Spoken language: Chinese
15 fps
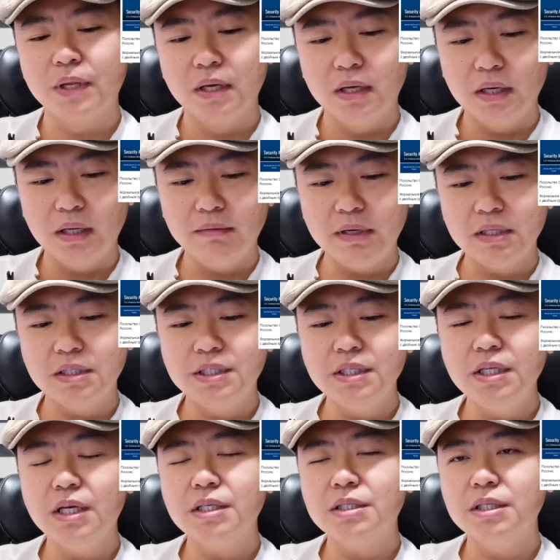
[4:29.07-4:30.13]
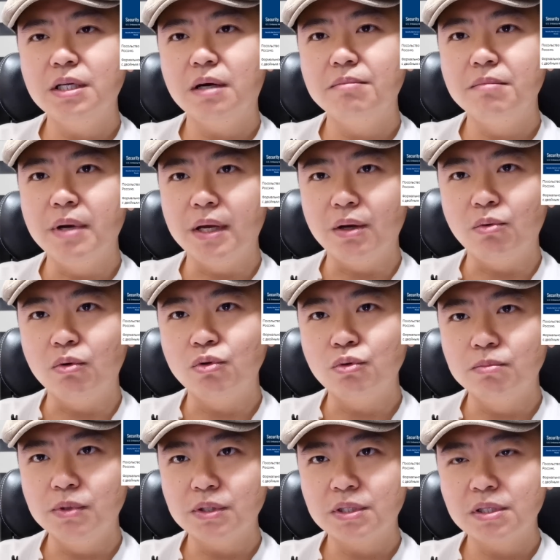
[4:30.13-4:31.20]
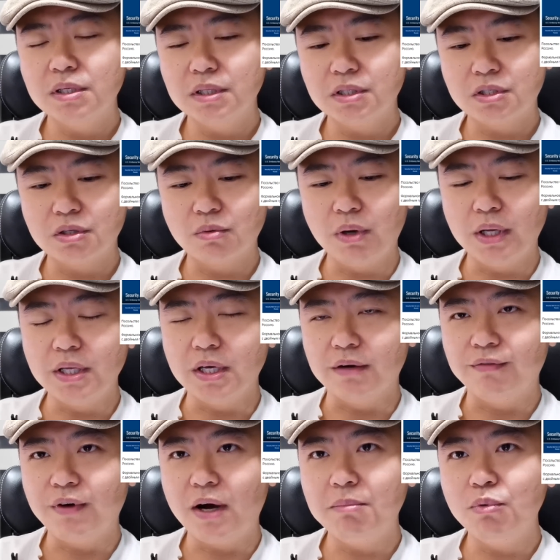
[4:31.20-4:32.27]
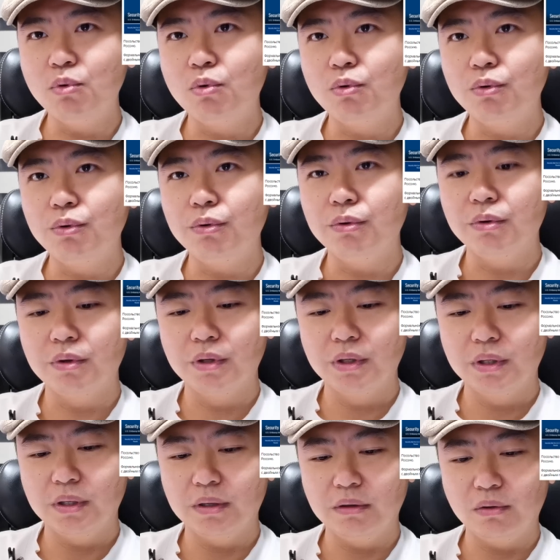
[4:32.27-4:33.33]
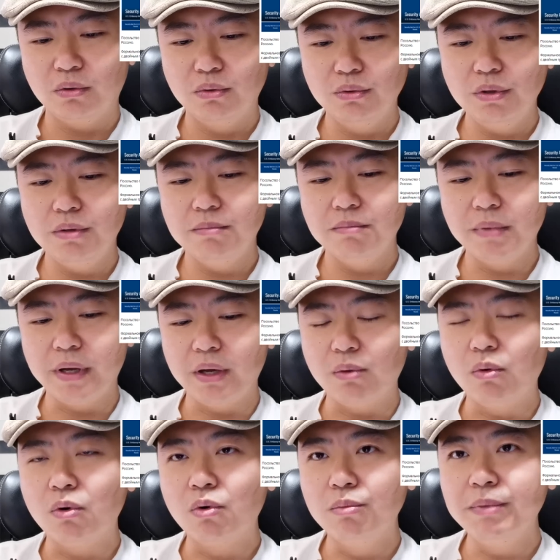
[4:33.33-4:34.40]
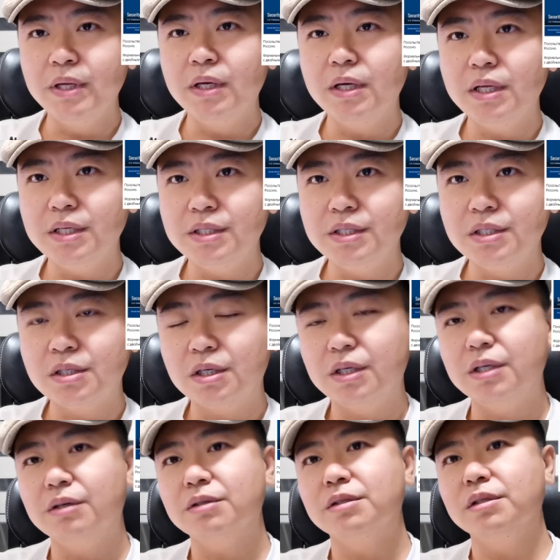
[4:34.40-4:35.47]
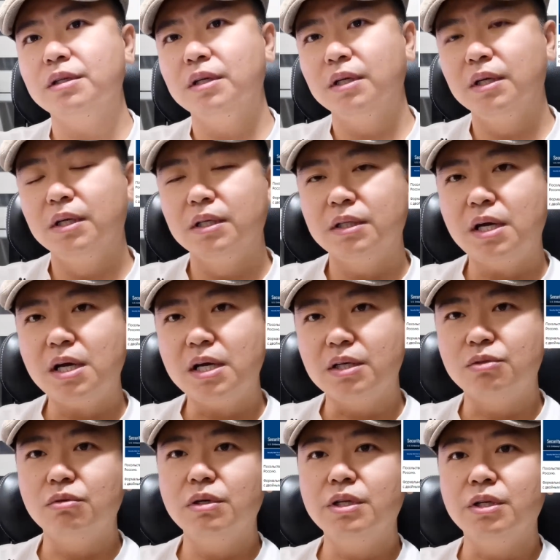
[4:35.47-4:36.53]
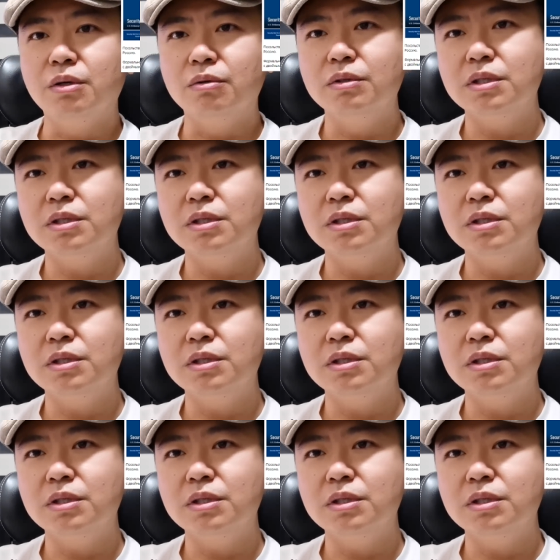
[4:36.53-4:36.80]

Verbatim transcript: 另外呢，今天实际上美国驻莫斯科的使馆也发布呼吁啊，呼吁美国公民立即撤离俄罗斯。他给出的理由呢